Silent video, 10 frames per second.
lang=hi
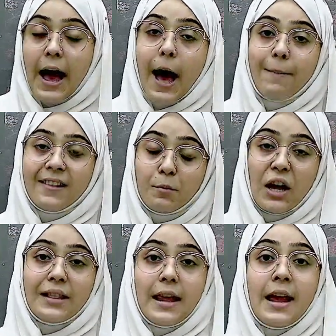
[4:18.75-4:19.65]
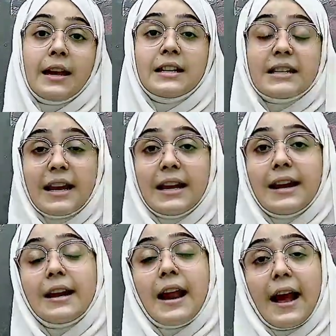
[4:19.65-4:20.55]
आप सब जानते हैं कि
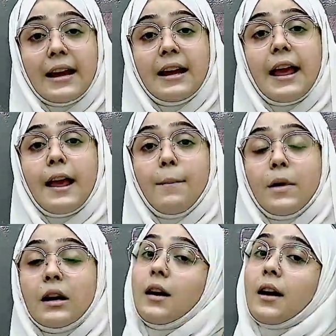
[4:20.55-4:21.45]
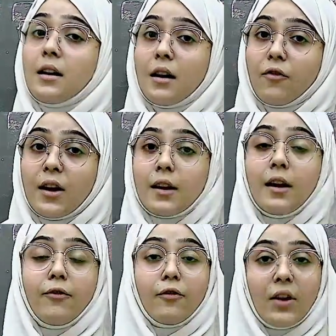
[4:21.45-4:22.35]
डेली 9 एम मेरी करंट अफेयर
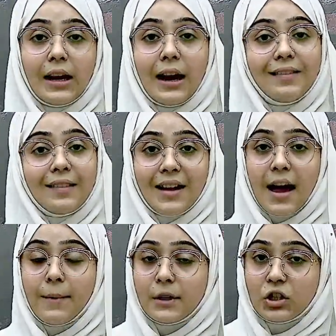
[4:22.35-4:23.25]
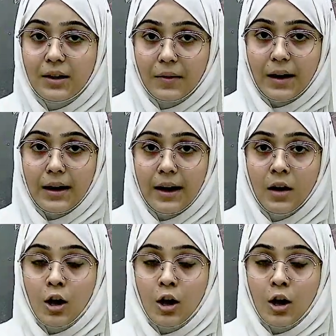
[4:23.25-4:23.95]
की फ्री क्लासेस यहाँ पर चल रही हैं